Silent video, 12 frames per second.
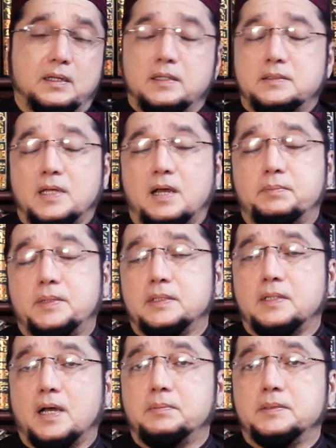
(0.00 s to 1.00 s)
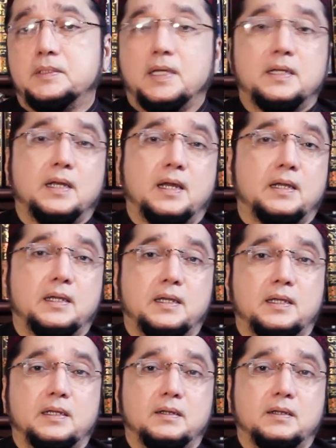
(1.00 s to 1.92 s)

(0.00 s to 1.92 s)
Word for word: हिसाब किताब देना है